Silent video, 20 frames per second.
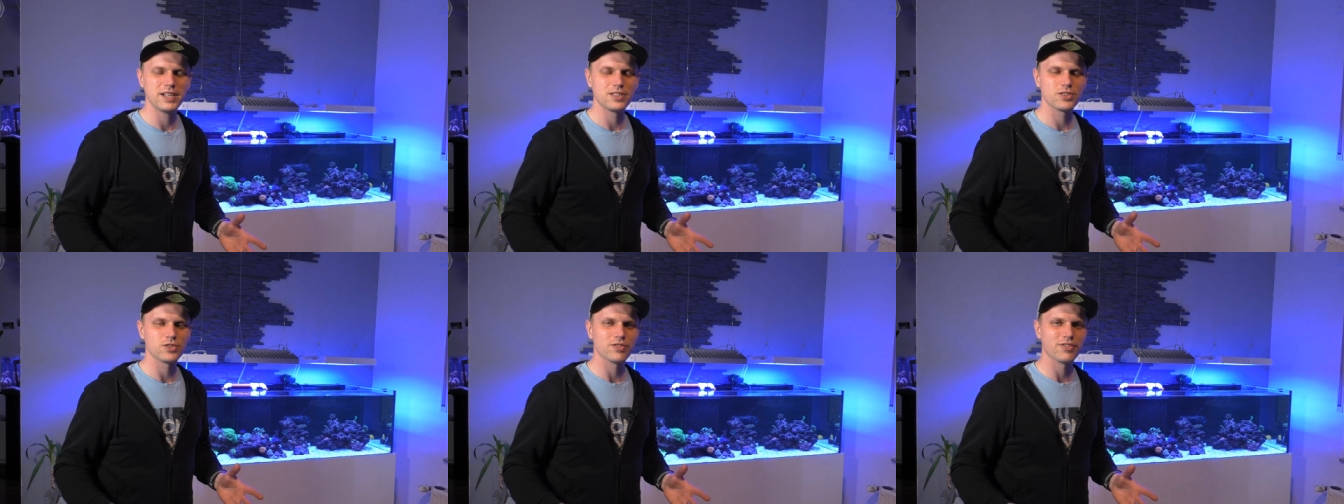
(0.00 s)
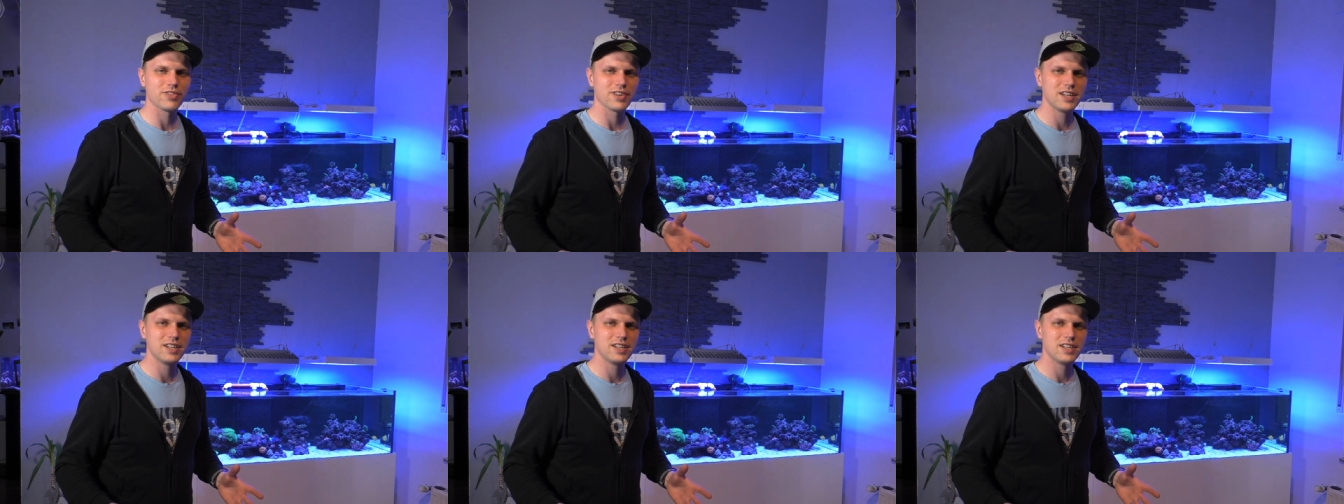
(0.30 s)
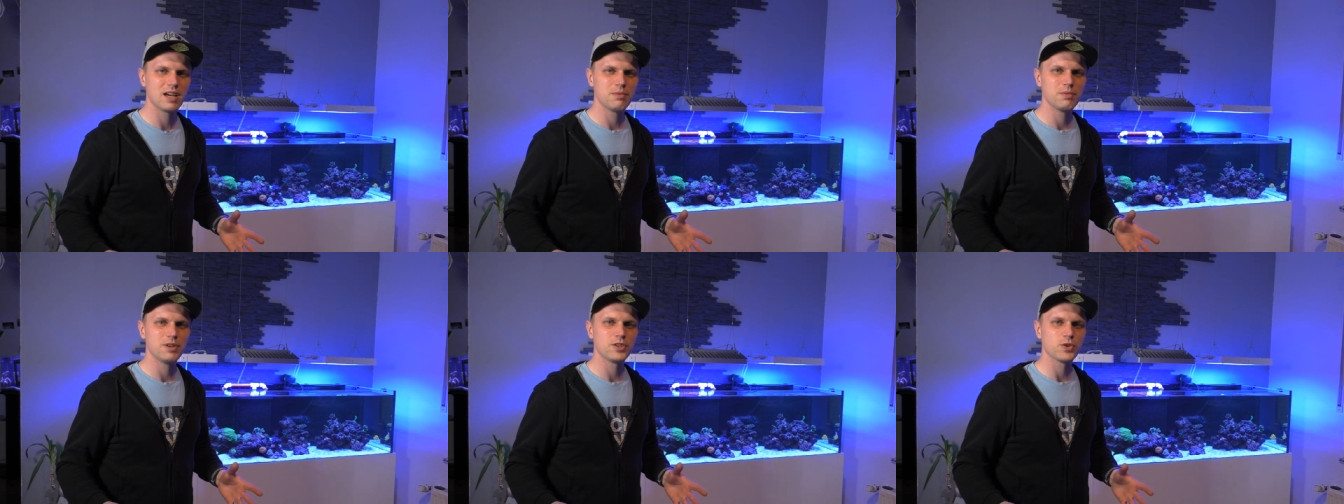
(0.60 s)
mehr als
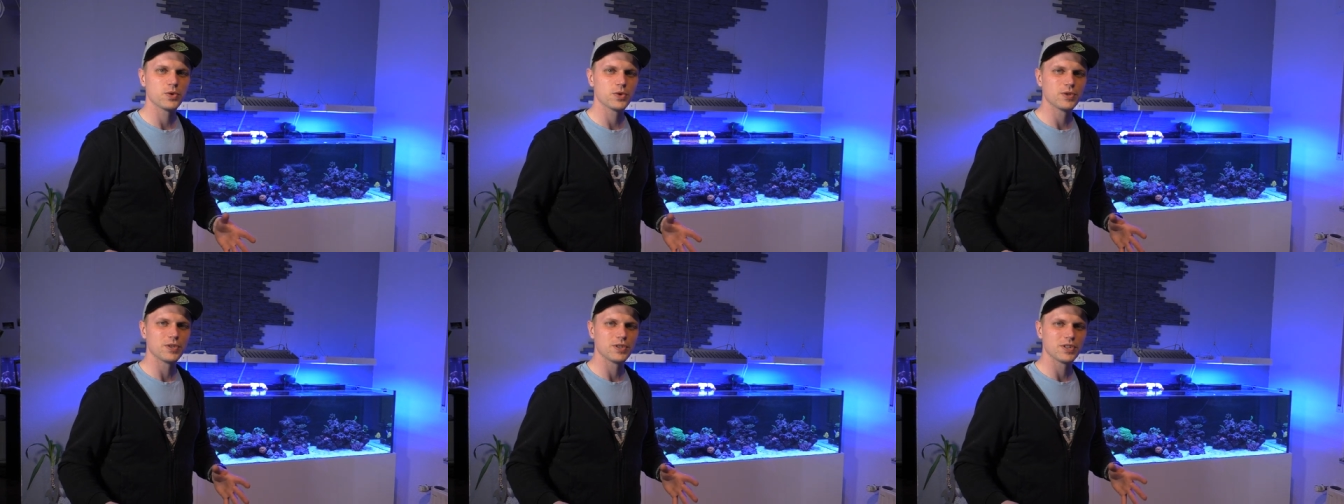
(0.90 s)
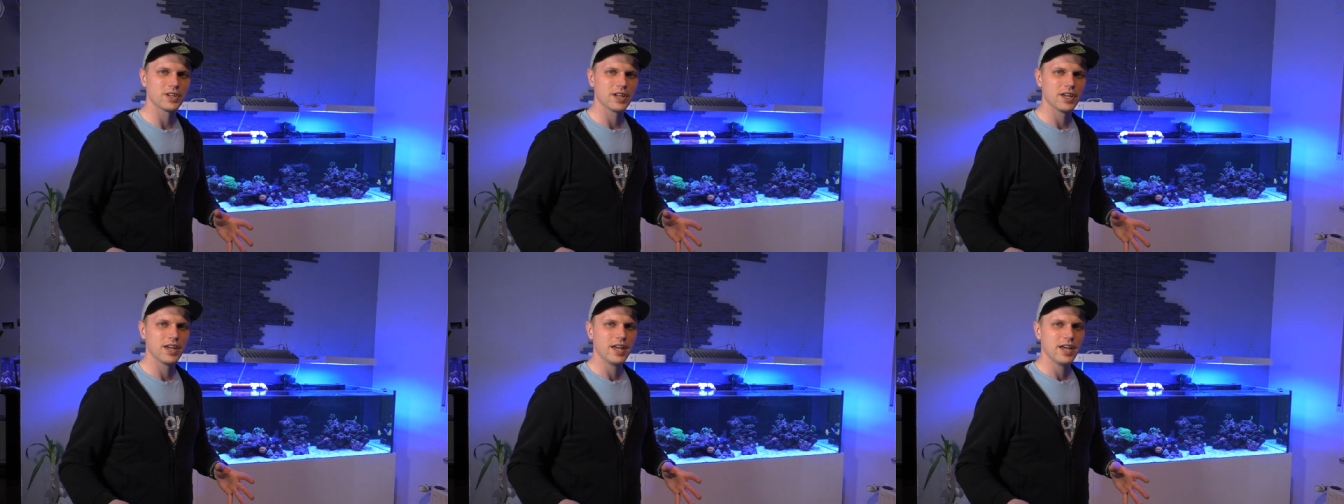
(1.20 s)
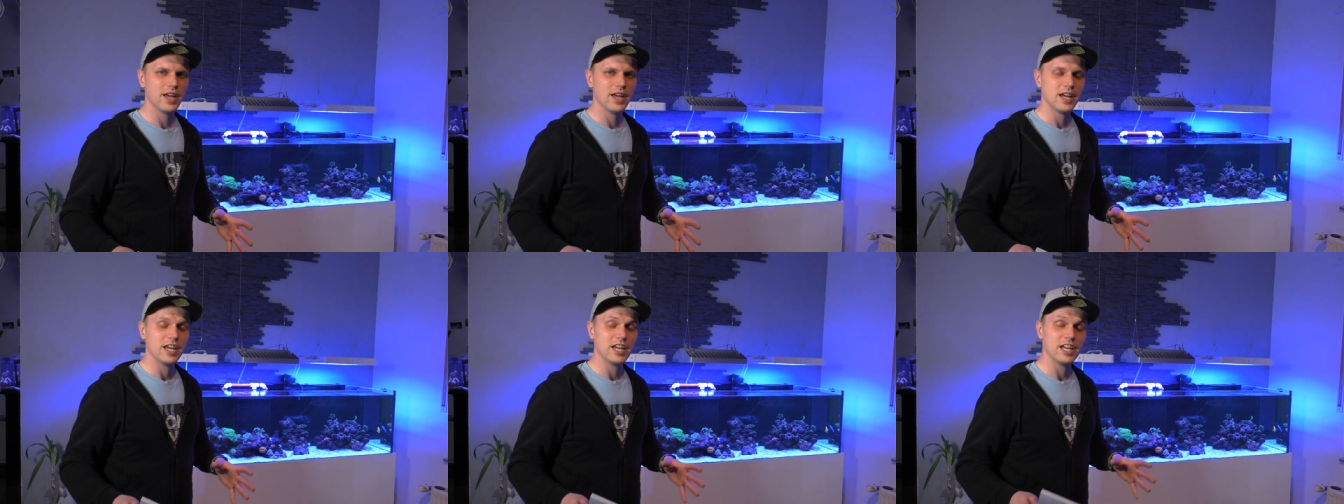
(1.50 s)
zufrieden damit und
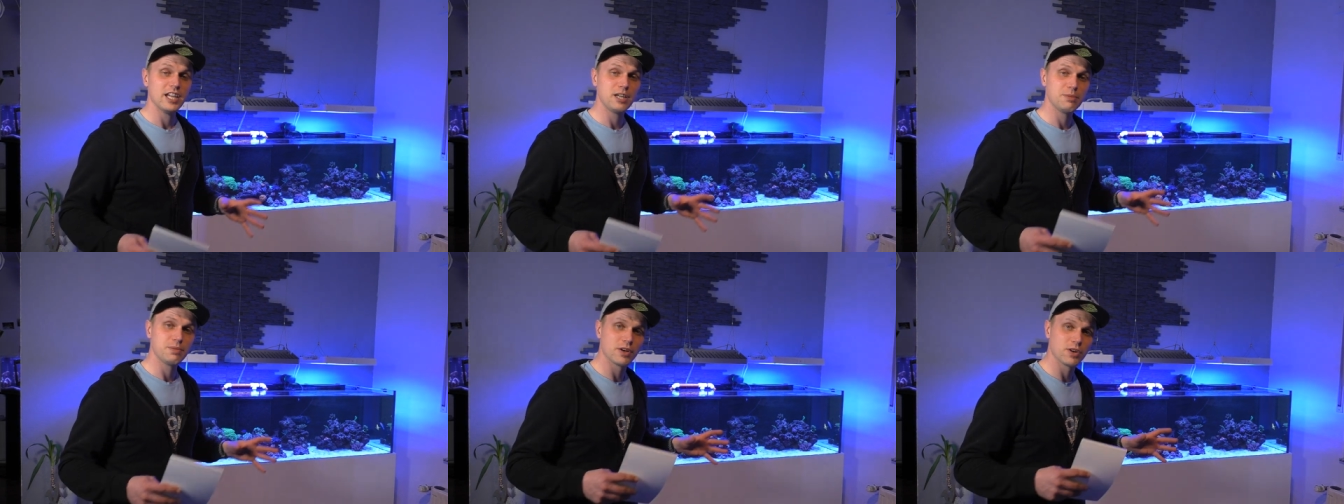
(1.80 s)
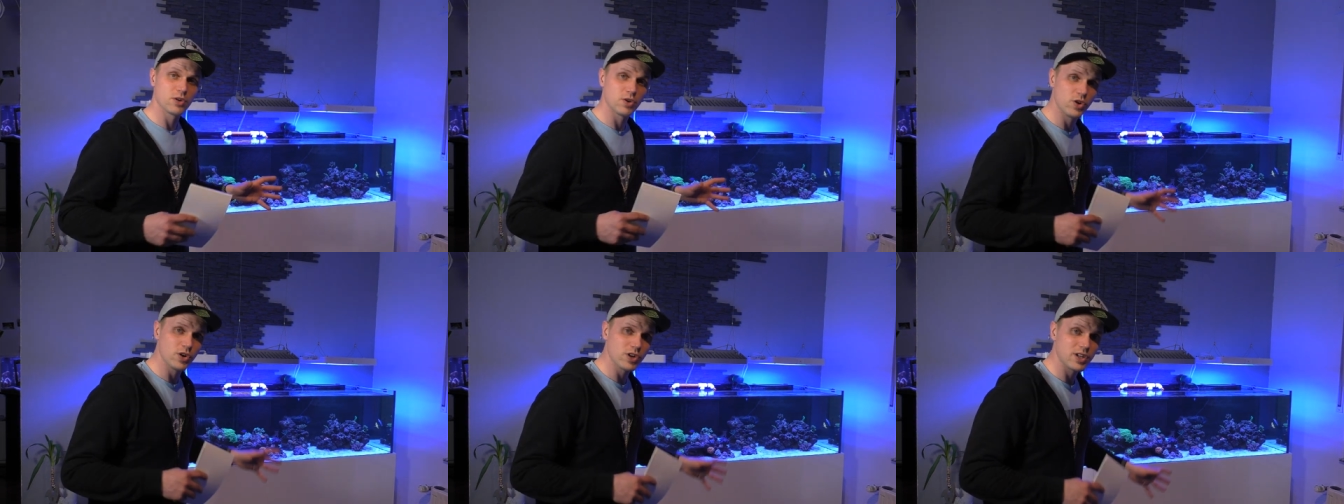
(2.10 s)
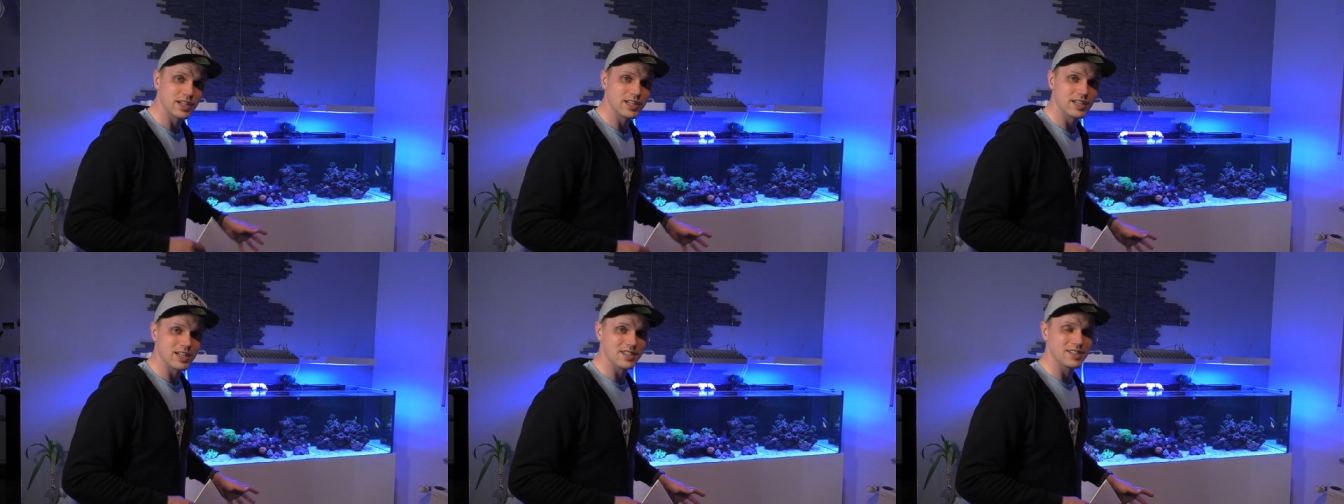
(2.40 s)
ich bin glücklich,